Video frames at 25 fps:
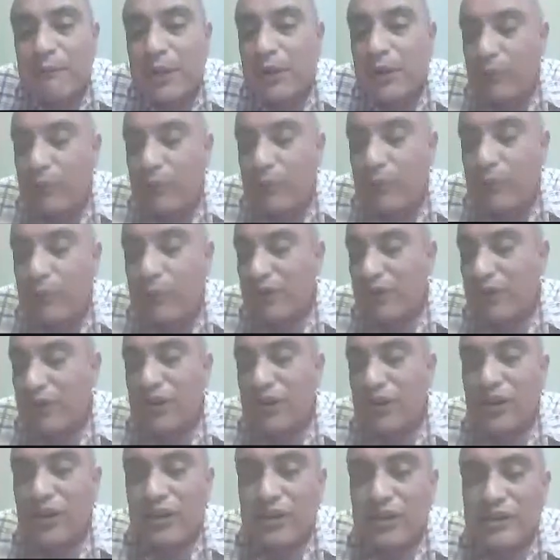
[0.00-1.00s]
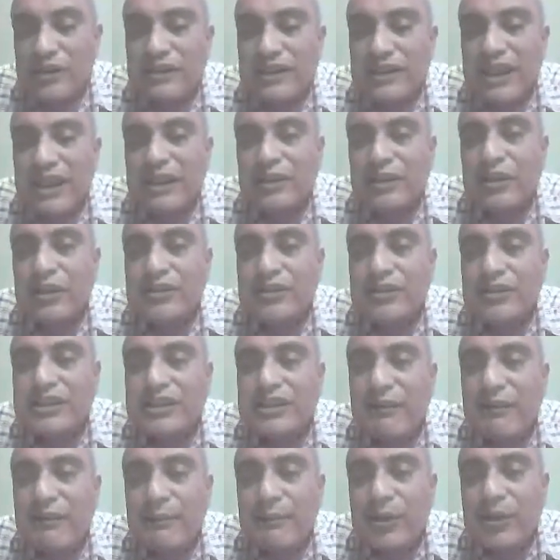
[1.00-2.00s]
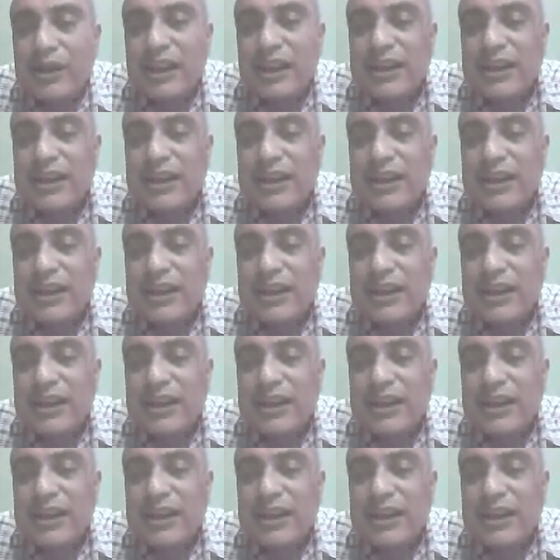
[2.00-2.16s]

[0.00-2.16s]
Pero bueno, ya entonces sabemos